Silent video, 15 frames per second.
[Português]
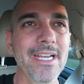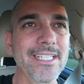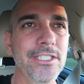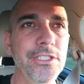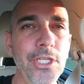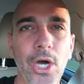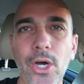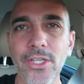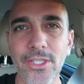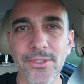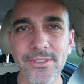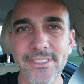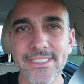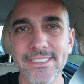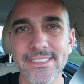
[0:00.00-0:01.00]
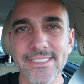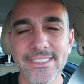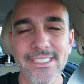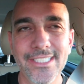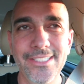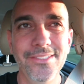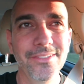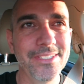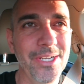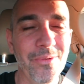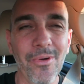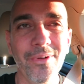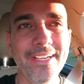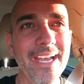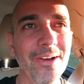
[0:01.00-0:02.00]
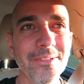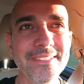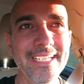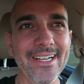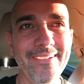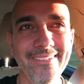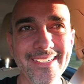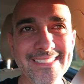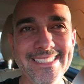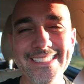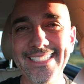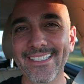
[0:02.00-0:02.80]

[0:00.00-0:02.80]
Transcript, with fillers: McDonald's do que qualquer outra coisa.